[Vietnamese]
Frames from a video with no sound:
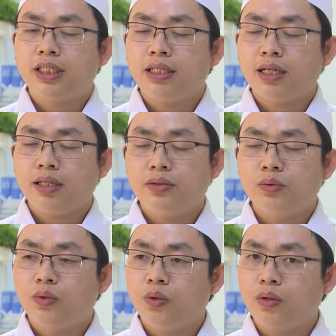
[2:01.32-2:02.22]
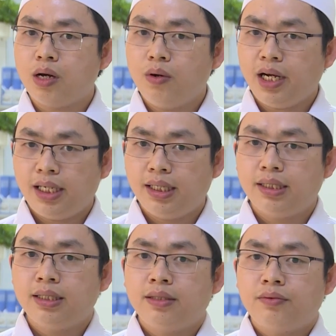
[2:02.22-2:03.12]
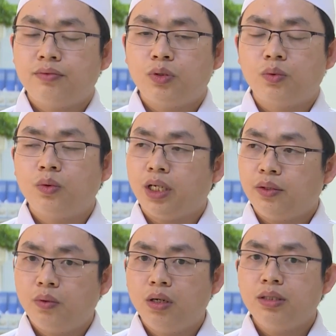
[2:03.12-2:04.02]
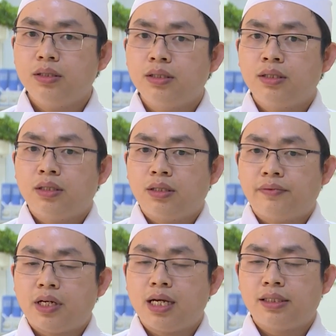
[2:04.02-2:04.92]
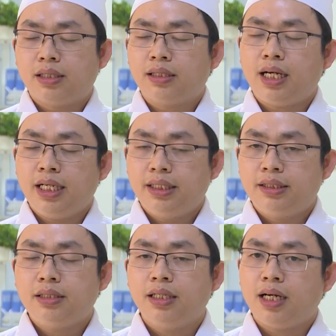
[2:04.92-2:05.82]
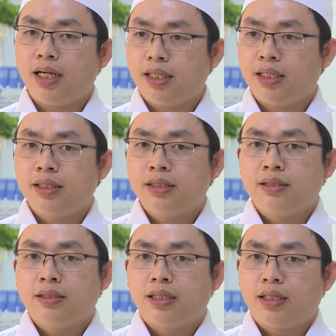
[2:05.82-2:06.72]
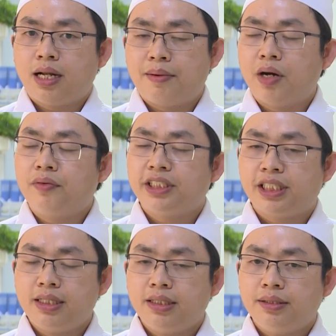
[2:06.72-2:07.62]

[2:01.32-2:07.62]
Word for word: sinh các cái dụng cụ nấu ăn dụng cụ ăn uống và rửa tay trước khi ăn ờ, đảm bảo vệ sinh